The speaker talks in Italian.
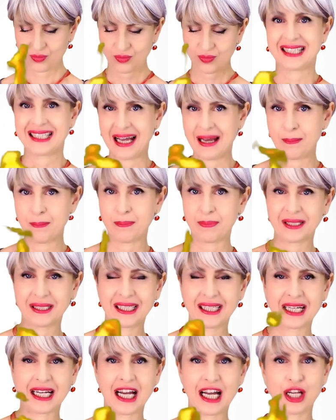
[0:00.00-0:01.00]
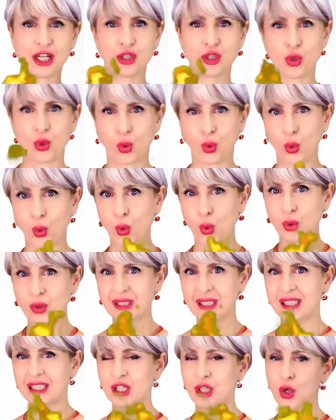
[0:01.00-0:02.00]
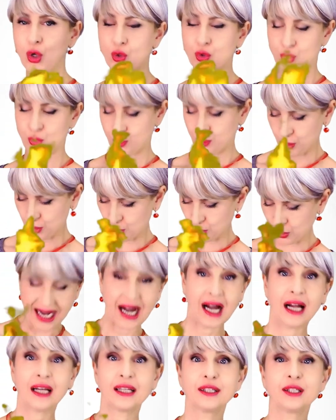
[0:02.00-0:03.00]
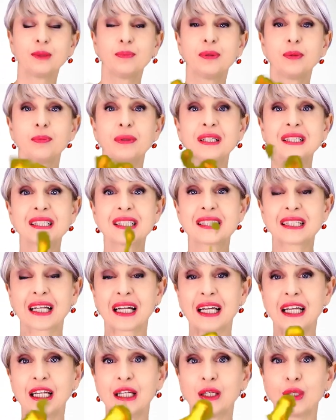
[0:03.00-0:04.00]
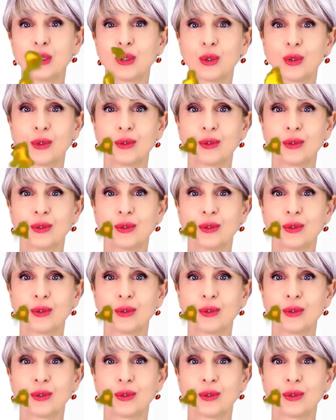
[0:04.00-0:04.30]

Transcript: zampe di ragno, coda di rospo, ali di pipistrello,